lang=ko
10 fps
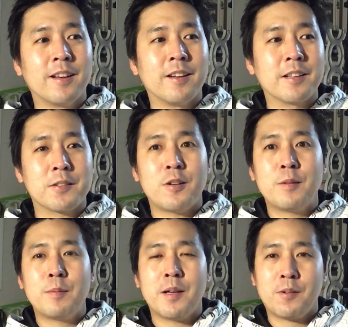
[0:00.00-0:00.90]
아,
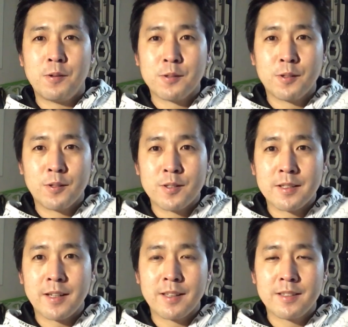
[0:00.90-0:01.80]
설마 거기서 그러진
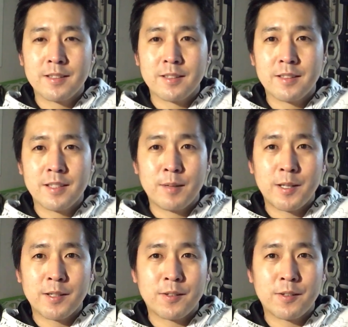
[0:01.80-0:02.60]
않겠지 제발